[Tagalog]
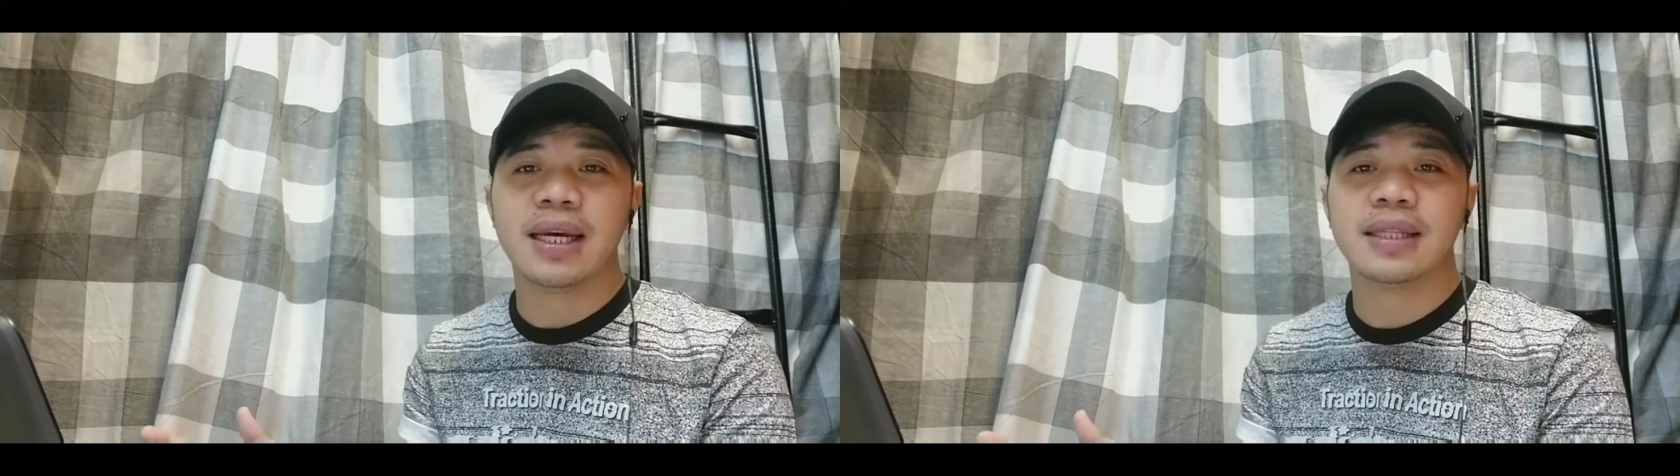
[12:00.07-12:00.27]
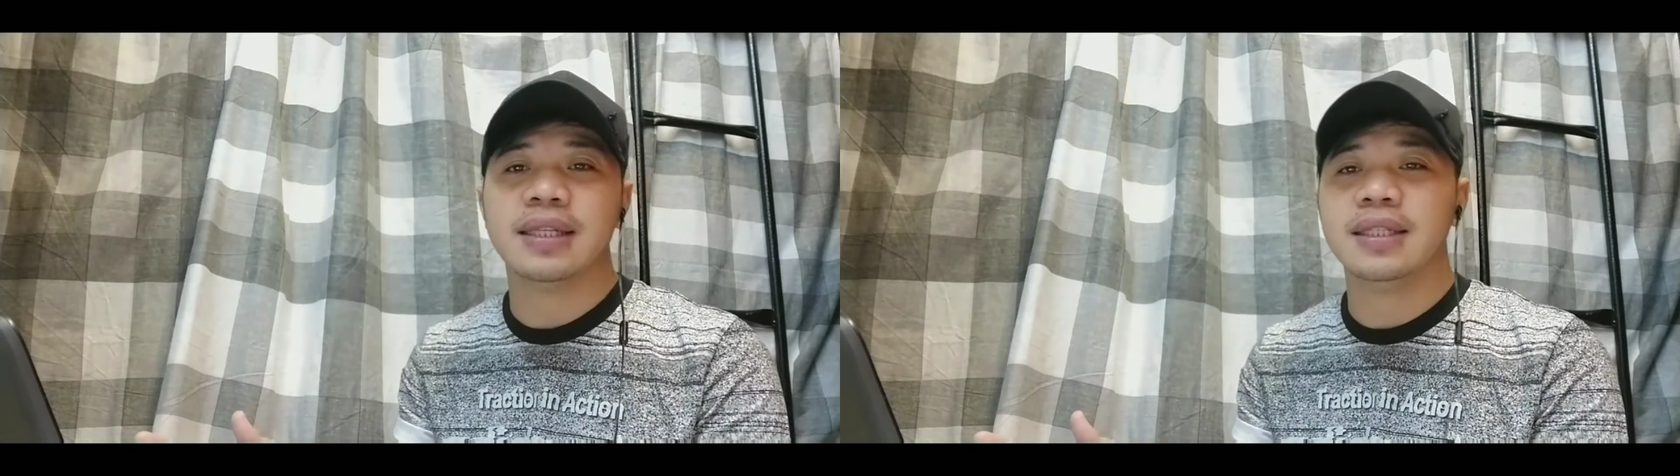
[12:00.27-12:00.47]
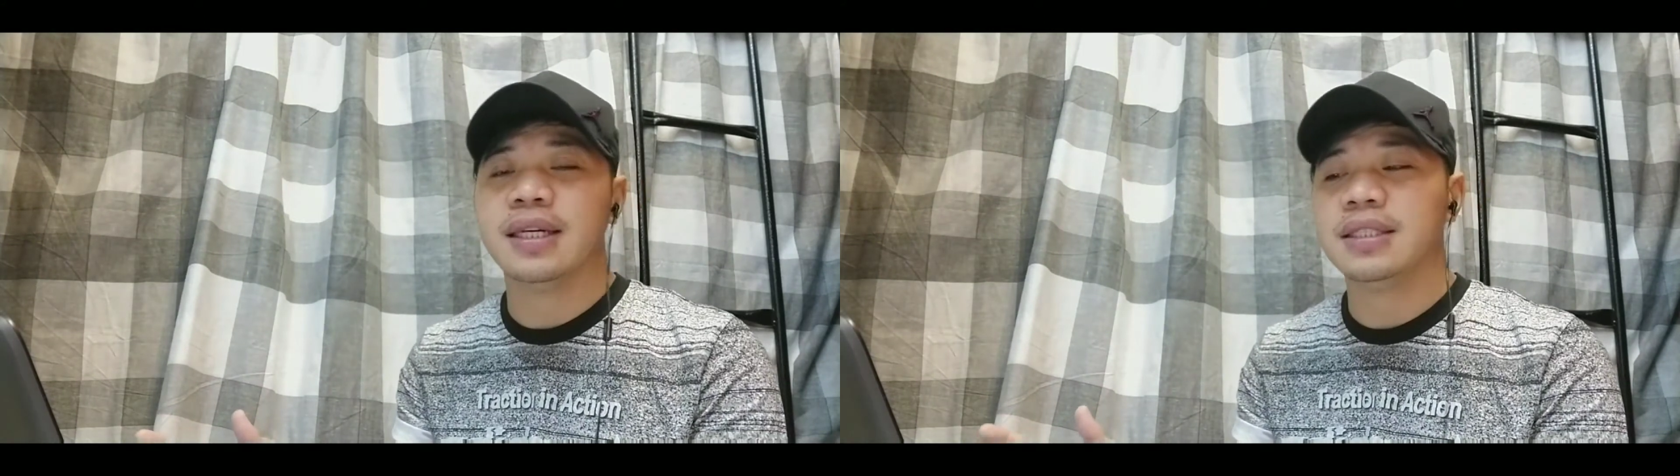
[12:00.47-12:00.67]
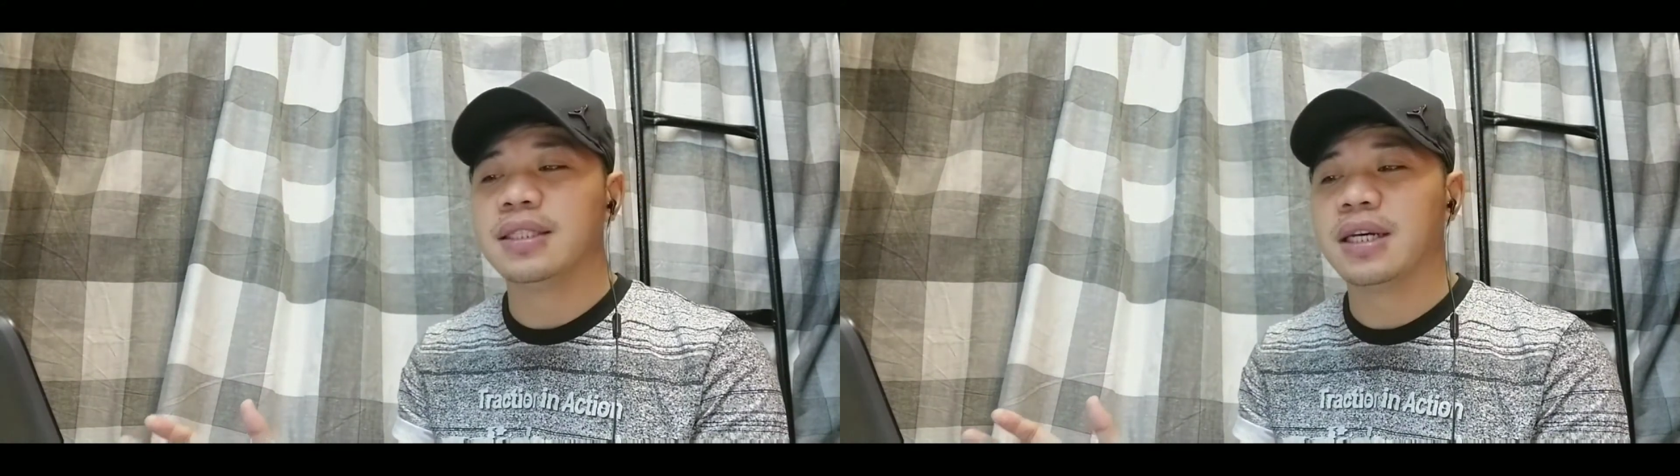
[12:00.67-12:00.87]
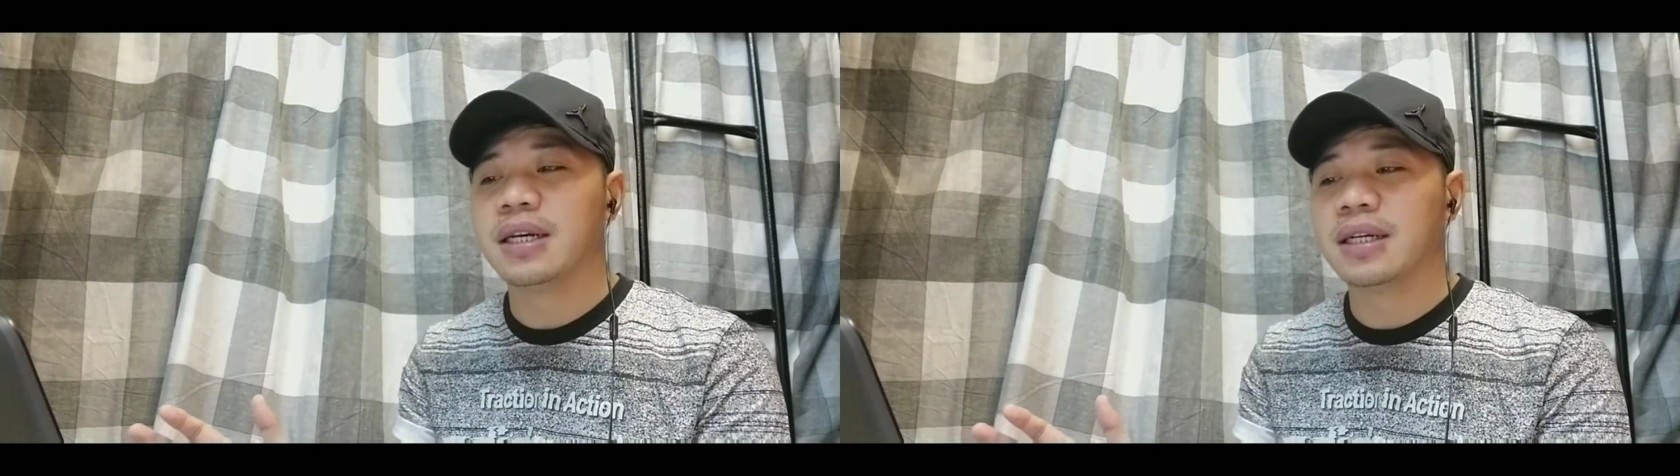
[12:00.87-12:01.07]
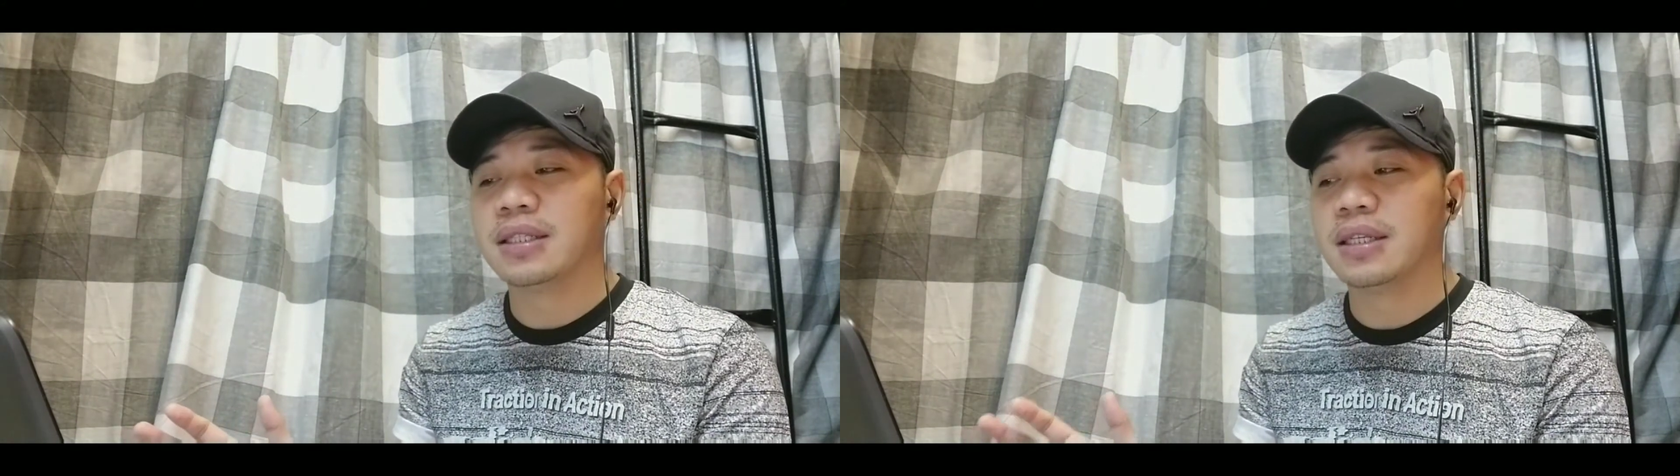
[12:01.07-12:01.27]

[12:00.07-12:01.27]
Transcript: natin dyan, sa